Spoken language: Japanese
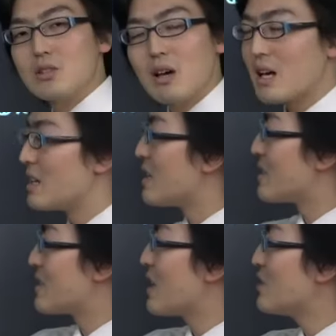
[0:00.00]
ずは
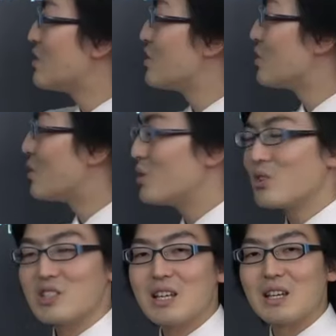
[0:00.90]
さんじゅうご
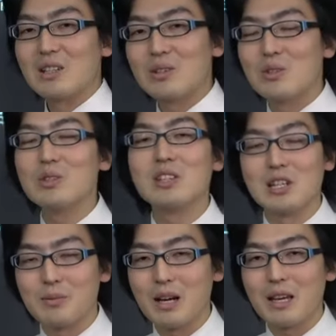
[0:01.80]
同士でくっついてい
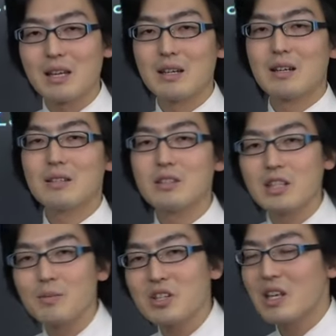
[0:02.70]
る場合、
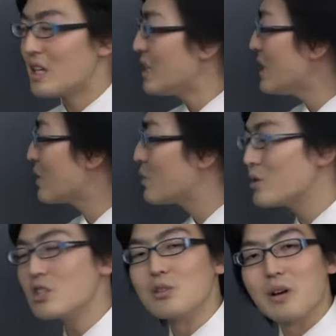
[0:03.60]
続きましていっこ
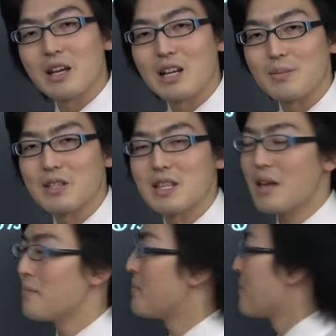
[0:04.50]
ずつの場合がありますね。